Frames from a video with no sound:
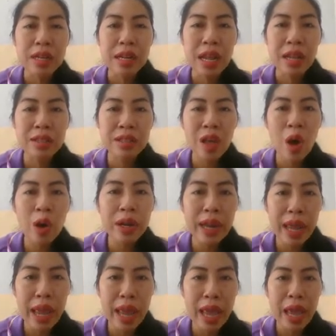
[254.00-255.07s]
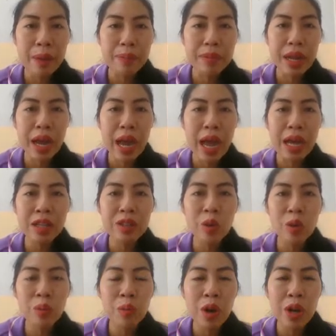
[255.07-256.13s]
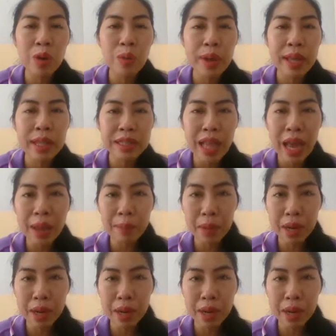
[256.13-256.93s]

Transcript: นะซ่อนแอบนะคะ ตรงบริเวณใต้